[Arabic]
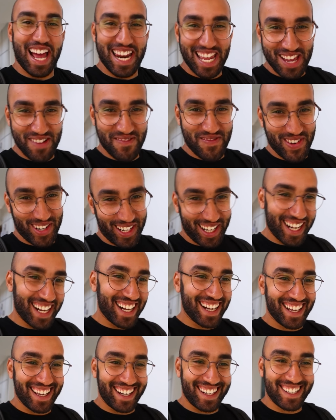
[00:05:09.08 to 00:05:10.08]
حاليا في
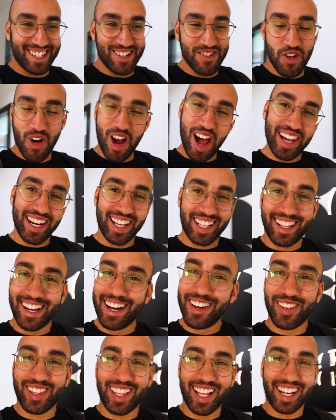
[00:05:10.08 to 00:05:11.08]
القاهره وحانت
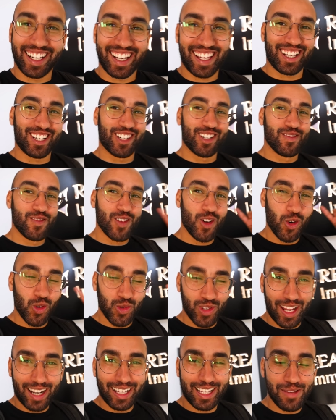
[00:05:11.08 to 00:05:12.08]
لحظه الحقيقه
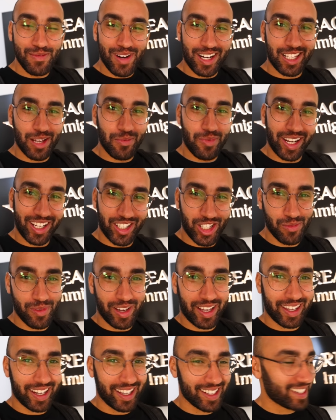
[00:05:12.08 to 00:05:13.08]
وصلت لمكتب ريتش
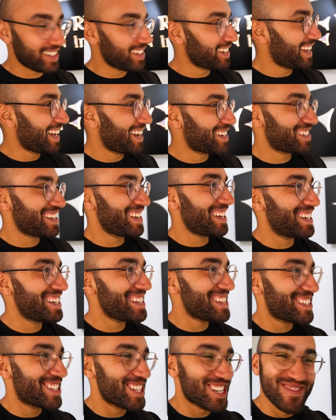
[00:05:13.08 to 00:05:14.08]
ميجريشن عشان
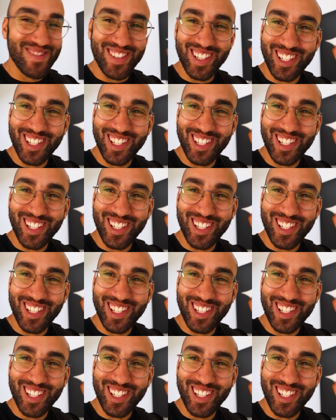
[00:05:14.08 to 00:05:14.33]
نستلم